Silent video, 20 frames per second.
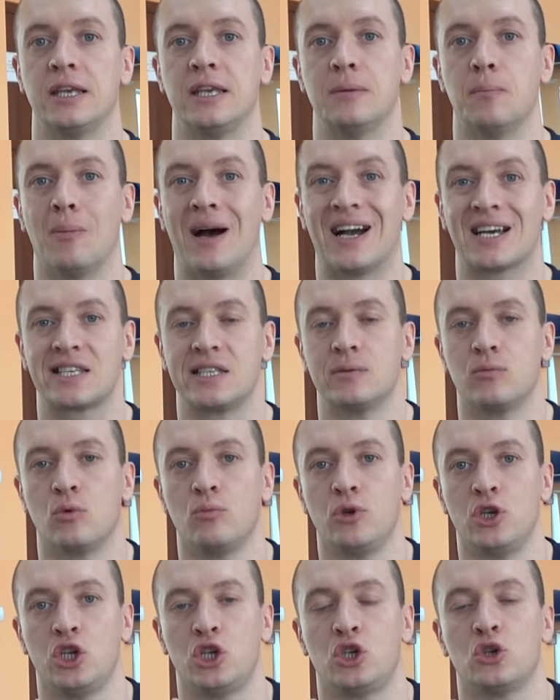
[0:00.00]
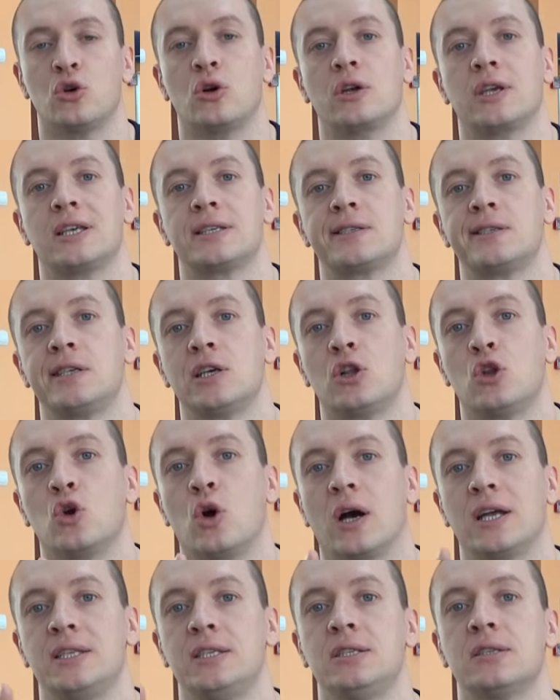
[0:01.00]
И максимум еще я
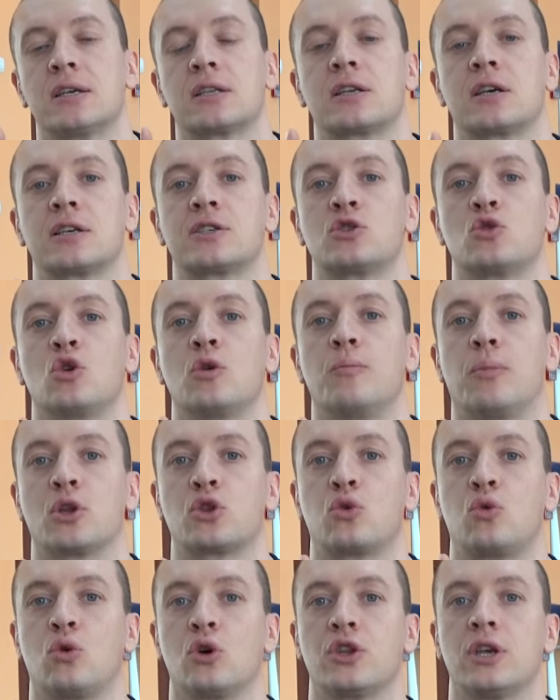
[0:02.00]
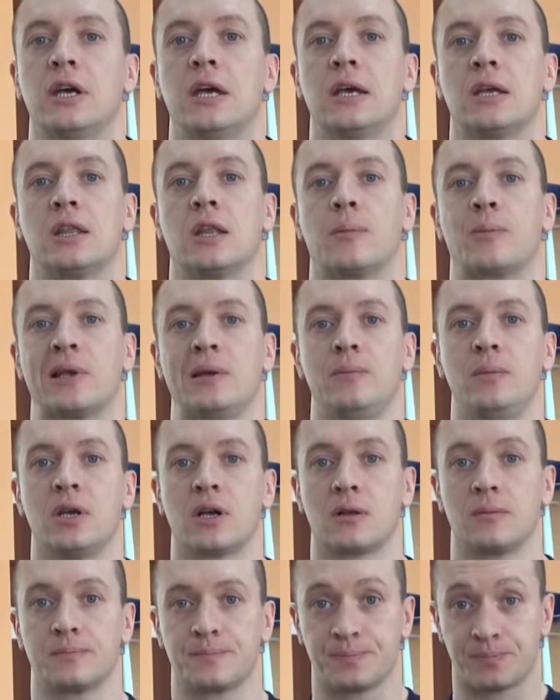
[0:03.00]
сделаю один отказной подход,
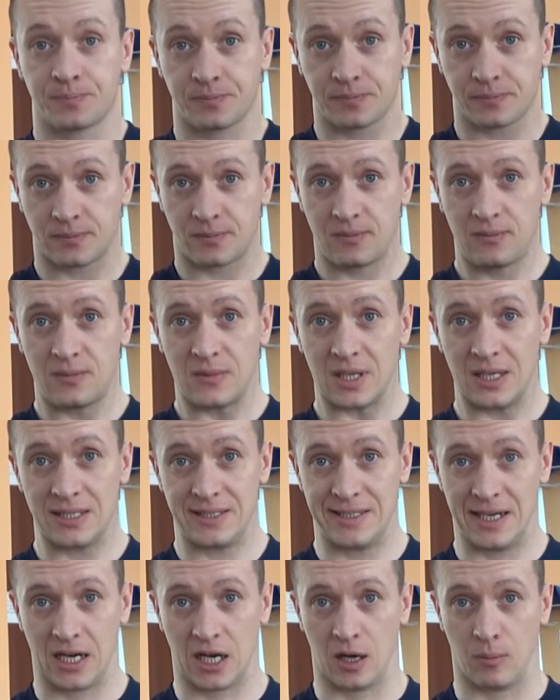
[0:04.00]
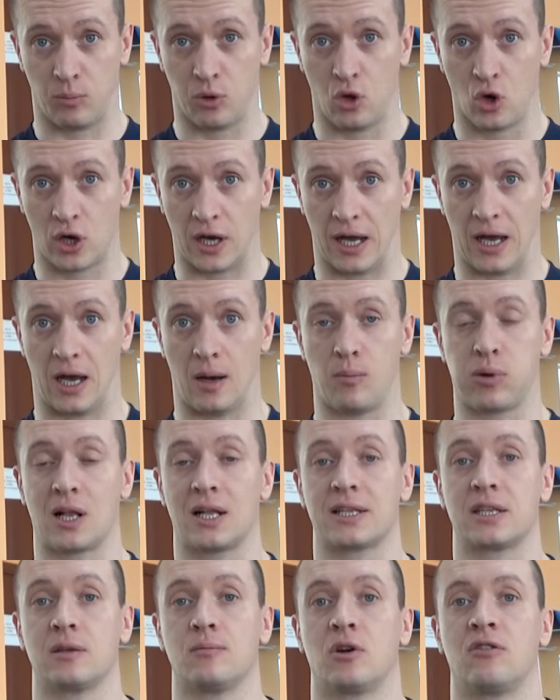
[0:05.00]
например, тяга блока
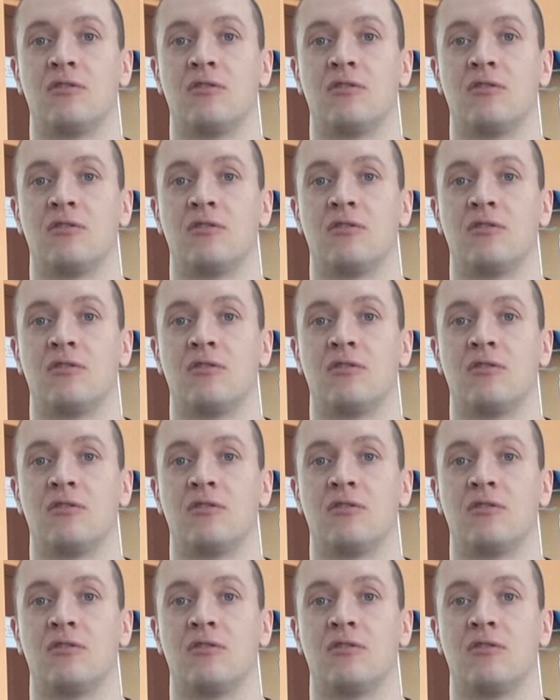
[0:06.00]
обратным